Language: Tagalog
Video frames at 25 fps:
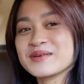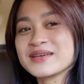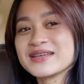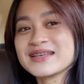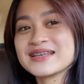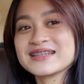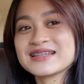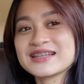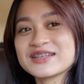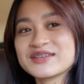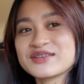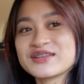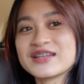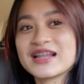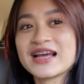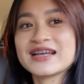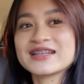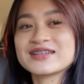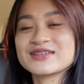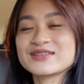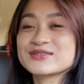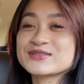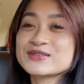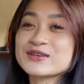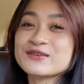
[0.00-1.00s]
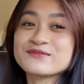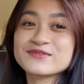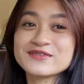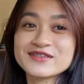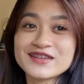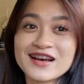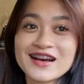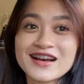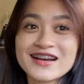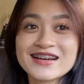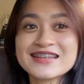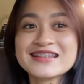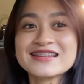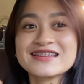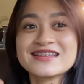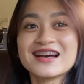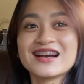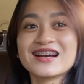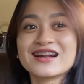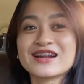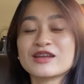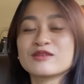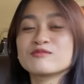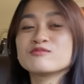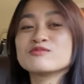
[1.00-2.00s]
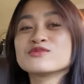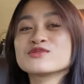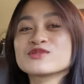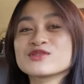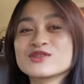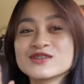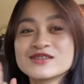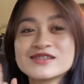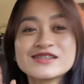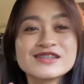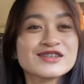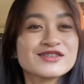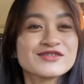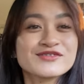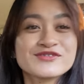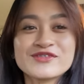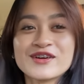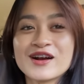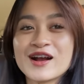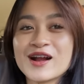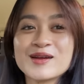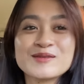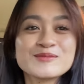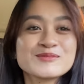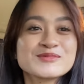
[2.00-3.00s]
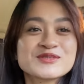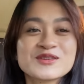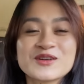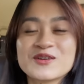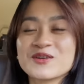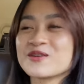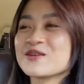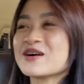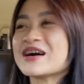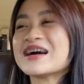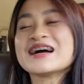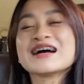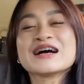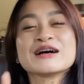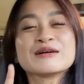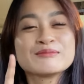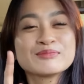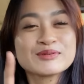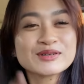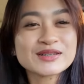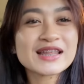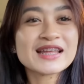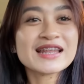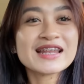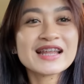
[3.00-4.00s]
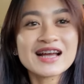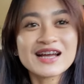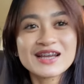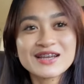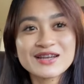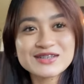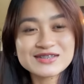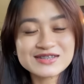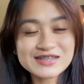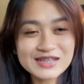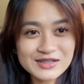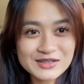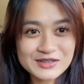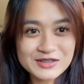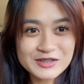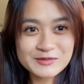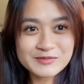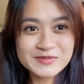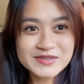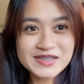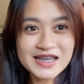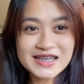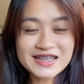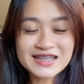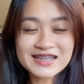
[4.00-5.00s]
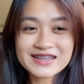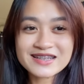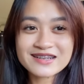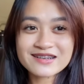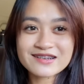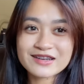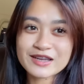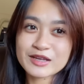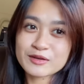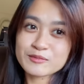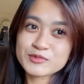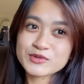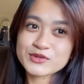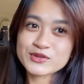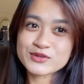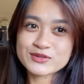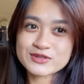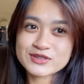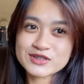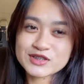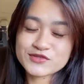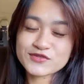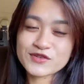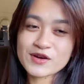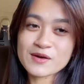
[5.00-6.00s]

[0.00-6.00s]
Makita nyo lahat yan sa vlog ng Raymundo G Farm. So, punta na kayo sa YouTube channel ng Raymundo G